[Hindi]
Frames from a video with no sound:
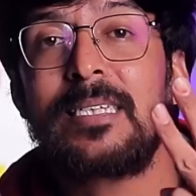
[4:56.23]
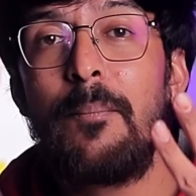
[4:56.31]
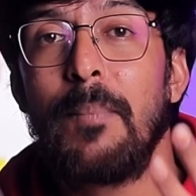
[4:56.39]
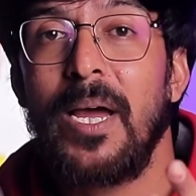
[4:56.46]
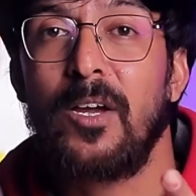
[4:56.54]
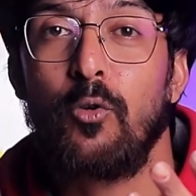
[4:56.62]
का
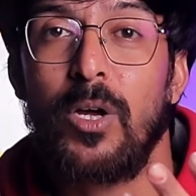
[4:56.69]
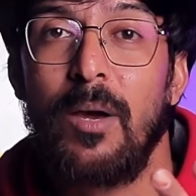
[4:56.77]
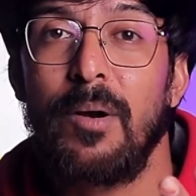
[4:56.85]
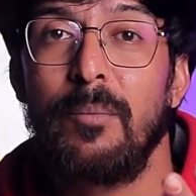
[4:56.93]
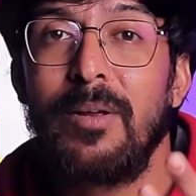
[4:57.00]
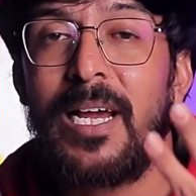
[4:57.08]
मैक्रो
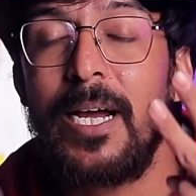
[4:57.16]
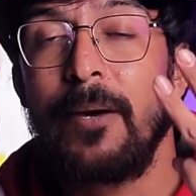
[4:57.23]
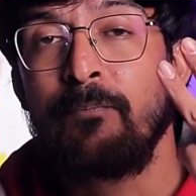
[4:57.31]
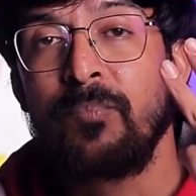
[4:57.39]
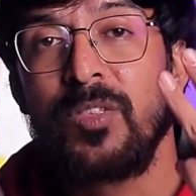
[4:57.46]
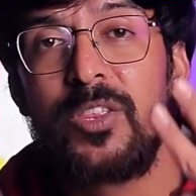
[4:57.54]
कैमरा मिलेगा
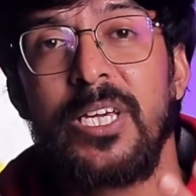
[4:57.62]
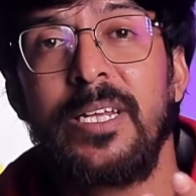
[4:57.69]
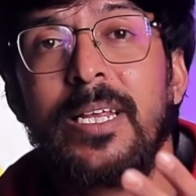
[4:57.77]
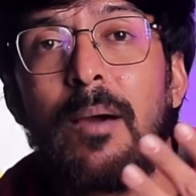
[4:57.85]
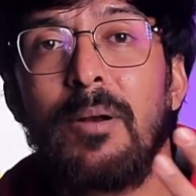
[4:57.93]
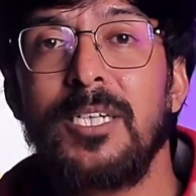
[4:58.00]

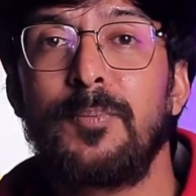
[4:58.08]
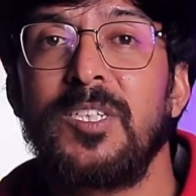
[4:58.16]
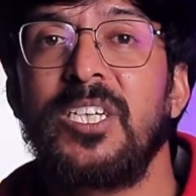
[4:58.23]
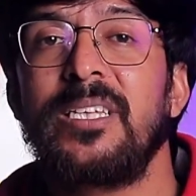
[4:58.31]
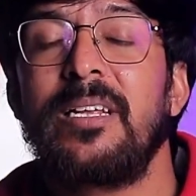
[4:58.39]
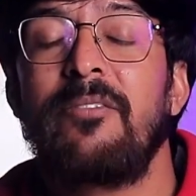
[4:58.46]
तीन कैमरास
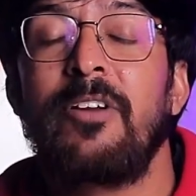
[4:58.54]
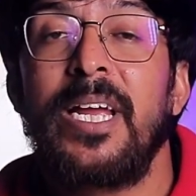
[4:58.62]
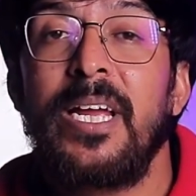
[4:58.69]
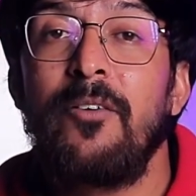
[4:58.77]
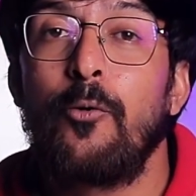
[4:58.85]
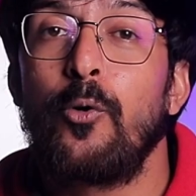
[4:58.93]
पीछे की तरफ
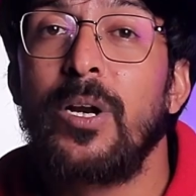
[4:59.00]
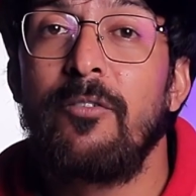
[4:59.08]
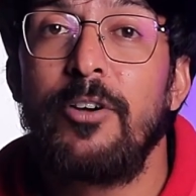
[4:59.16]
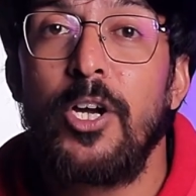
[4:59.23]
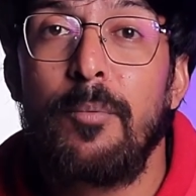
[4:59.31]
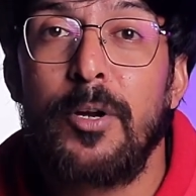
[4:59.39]
रहेंगे फोर के
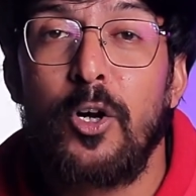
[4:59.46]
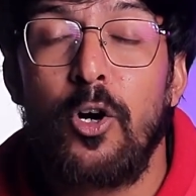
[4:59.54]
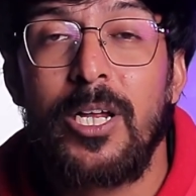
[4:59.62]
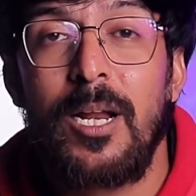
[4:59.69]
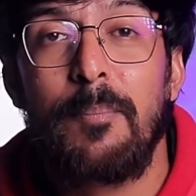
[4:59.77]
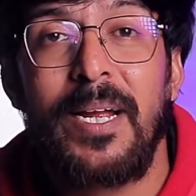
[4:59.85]
वीडियो आप
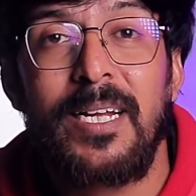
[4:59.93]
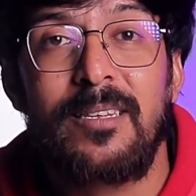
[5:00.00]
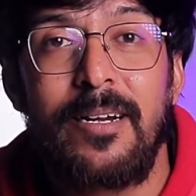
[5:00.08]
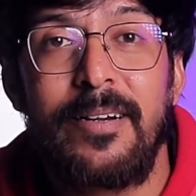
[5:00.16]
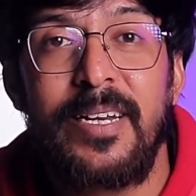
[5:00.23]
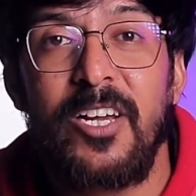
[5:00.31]
रिकॉर्ड कर पाएंगे
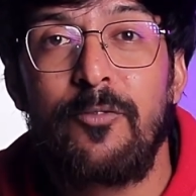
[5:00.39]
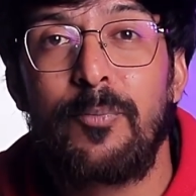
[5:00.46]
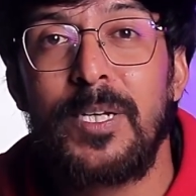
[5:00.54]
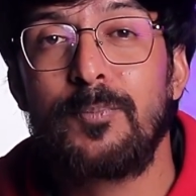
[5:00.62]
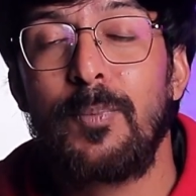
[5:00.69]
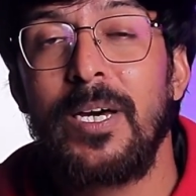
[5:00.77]
थर्टी
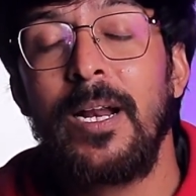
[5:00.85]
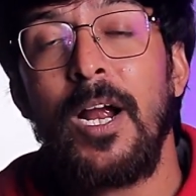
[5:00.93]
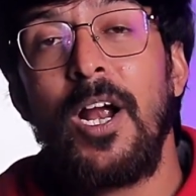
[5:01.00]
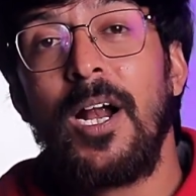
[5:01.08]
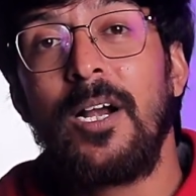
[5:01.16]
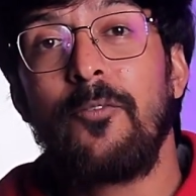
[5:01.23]
एफ पर
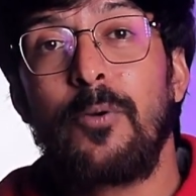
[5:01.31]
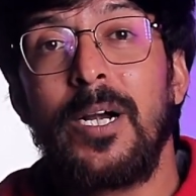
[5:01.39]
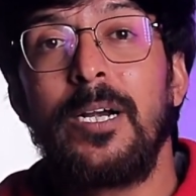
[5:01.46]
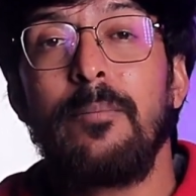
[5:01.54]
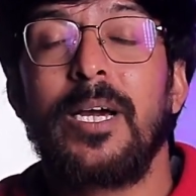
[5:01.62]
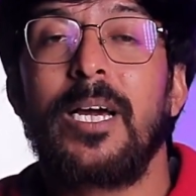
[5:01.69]
एंड
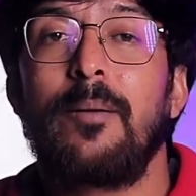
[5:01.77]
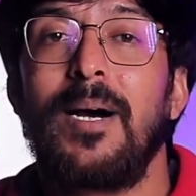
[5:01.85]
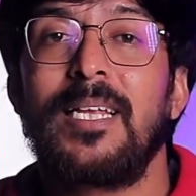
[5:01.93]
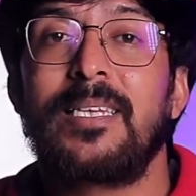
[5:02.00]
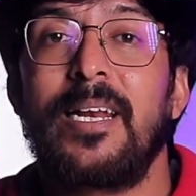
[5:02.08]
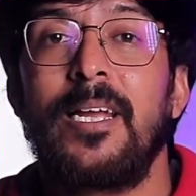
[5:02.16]
फ्रंट में अगर
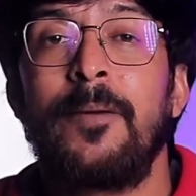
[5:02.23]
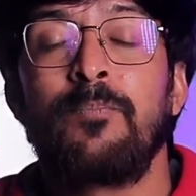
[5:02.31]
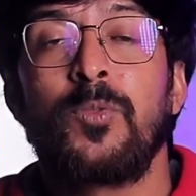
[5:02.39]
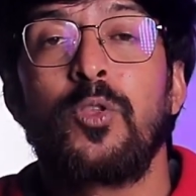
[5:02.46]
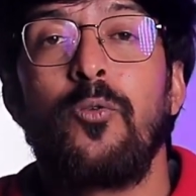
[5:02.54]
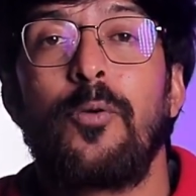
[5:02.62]
बात करें
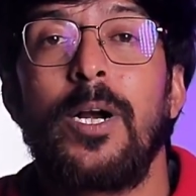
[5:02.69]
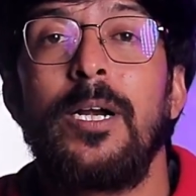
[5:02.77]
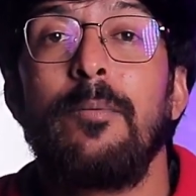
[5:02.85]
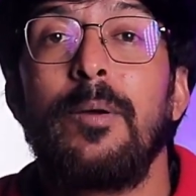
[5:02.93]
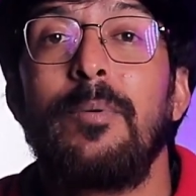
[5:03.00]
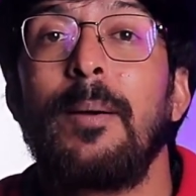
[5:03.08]
तो
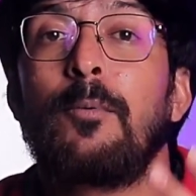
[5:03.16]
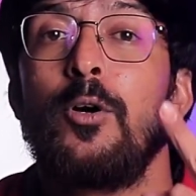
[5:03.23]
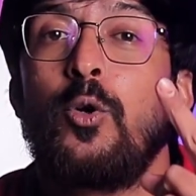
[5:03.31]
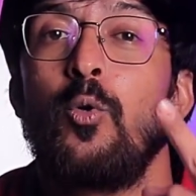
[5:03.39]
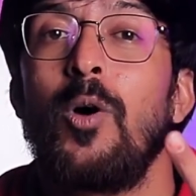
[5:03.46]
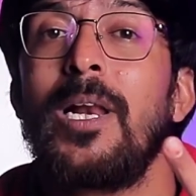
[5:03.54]
फ्रंट में भी आपको
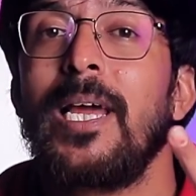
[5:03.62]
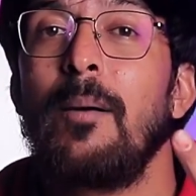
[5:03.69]
डुअल